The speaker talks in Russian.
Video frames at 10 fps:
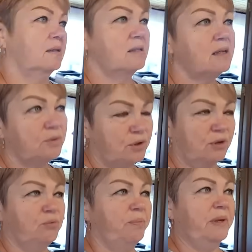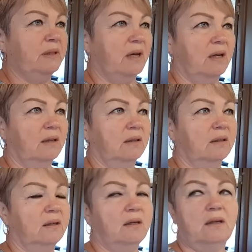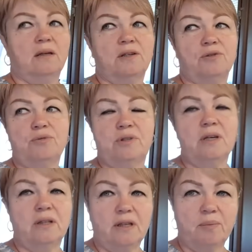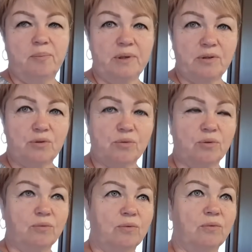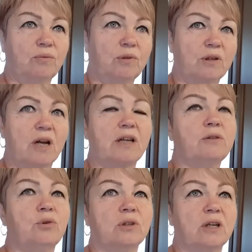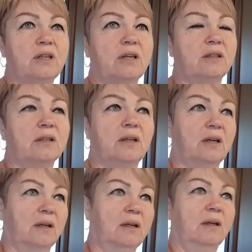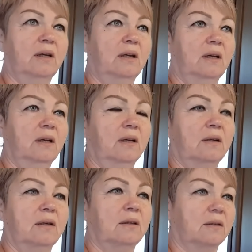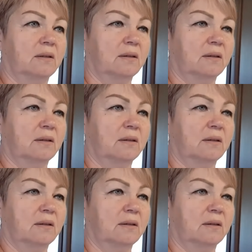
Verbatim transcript: сыр уже купила. И хочу сделать пиццу. Вот как Илонка делала. А,